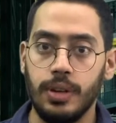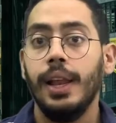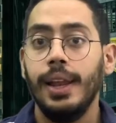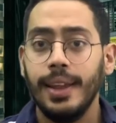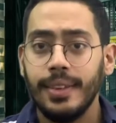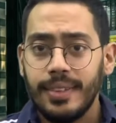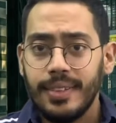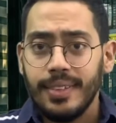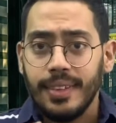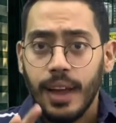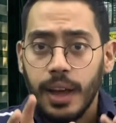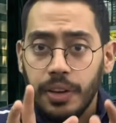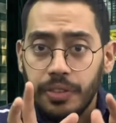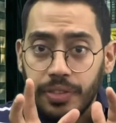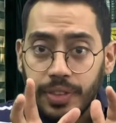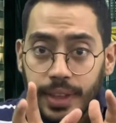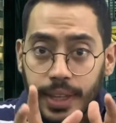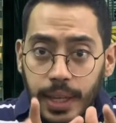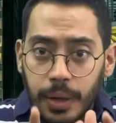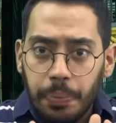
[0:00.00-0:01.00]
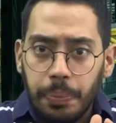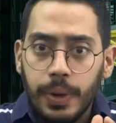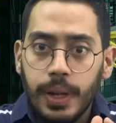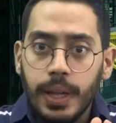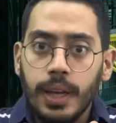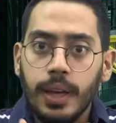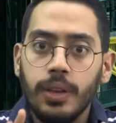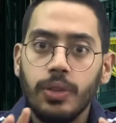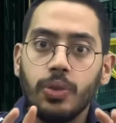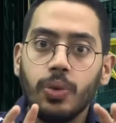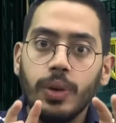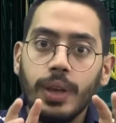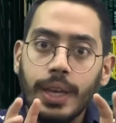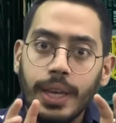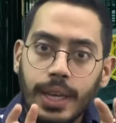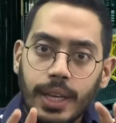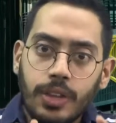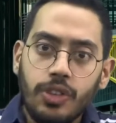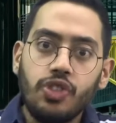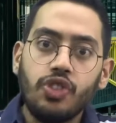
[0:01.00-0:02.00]
let's dive deeply into
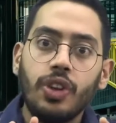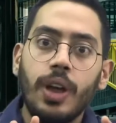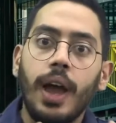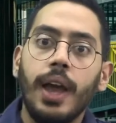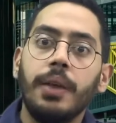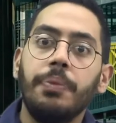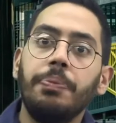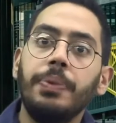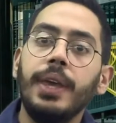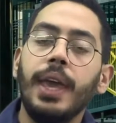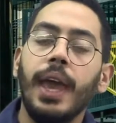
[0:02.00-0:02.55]
each IP